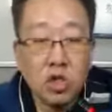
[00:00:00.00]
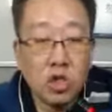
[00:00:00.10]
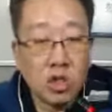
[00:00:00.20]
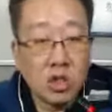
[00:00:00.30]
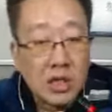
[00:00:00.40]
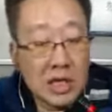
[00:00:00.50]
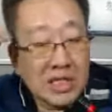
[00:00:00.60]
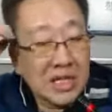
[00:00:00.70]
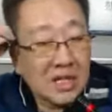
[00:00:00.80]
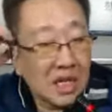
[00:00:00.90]
그
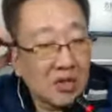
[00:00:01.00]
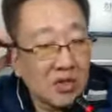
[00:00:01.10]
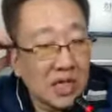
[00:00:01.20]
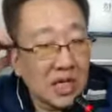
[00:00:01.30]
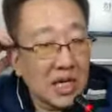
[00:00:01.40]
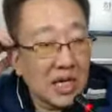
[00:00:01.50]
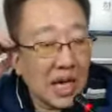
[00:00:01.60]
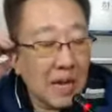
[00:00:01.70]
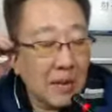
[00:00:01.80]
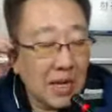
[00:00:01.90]
텐센트라는 회사의
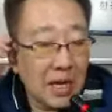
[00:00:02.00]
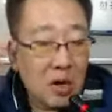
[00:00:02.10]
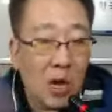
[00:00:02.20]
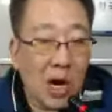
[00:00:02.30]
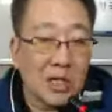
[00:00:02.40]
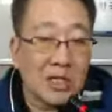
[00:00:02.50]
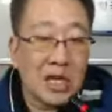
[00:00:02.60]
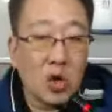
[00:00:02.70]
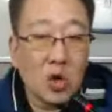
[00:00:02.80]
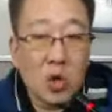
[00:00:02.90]
게임인데요. 왕자
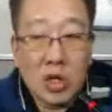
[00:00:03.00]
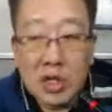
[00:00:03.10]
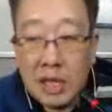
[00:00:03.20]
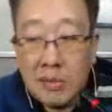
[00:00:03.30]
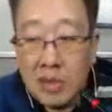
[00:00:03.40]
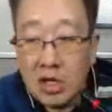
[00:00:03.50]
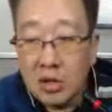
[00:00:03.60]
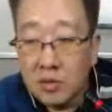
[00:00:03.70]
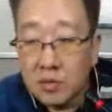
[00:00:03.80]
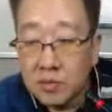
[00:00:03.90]
영어라는 게임이에요.
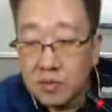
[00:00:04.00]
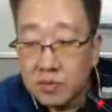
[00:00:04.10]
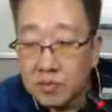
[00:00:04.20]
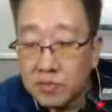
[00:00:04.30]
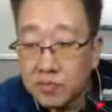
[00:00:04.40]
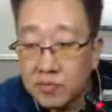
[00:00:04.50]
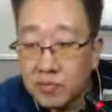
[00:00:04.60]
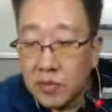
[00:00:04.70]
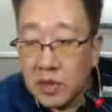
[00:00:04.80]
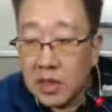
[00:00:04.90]

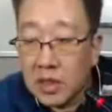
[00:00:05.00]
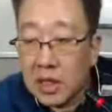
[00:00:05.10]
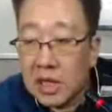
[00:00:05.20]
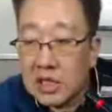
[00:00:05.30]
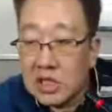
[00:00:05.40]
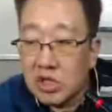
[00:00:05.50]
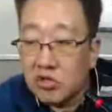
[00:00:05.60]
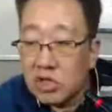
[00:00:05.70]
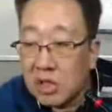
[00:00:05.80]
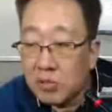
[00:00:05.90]
카시오이
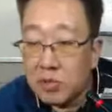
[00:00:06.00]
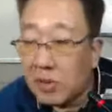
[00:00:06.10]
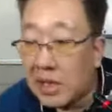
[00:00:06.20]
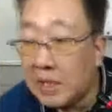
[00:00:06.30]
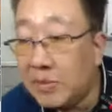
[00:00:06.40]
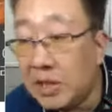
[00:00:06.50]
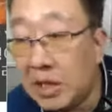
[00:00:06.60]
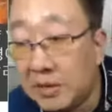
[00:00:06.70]
우리나라 불법 아닙니다.